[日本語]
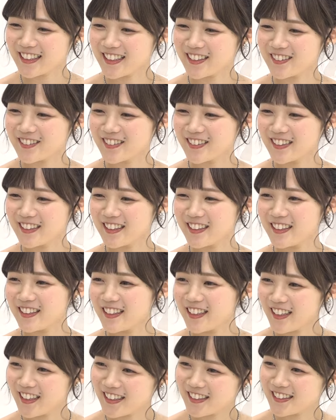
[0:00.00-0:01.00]
けど「い、っ
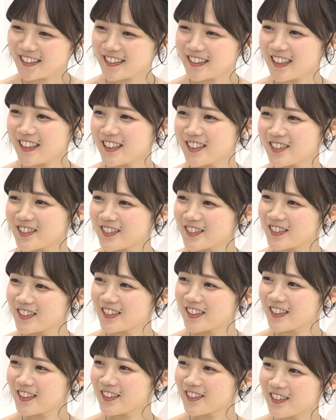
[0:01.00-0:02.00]
てらっしゃい」と「
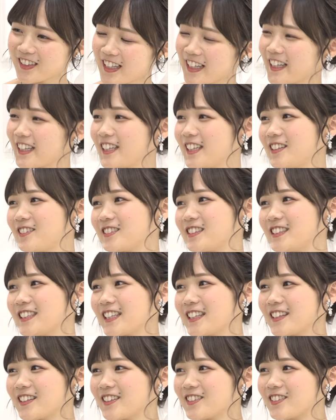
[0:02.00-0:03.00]
おかえり」を
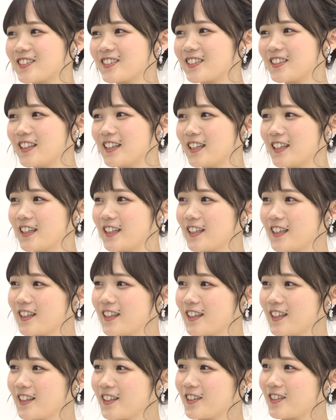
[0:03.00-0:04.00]
ちゃんと
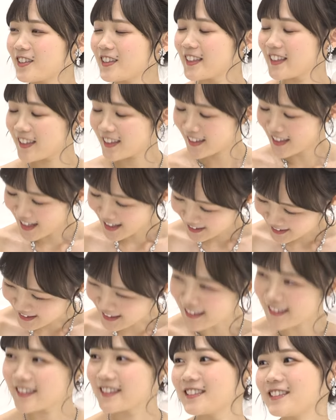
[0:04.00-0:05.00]
言いたい
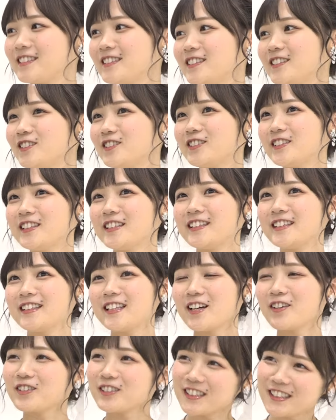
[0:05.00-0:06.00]
です、言っ
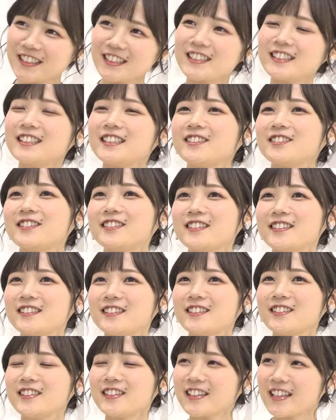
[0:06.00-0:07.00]
てほしいし
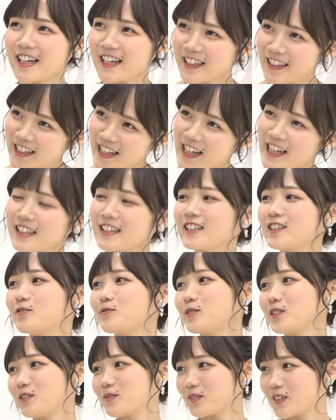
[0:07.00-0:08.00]
言いたいなって思い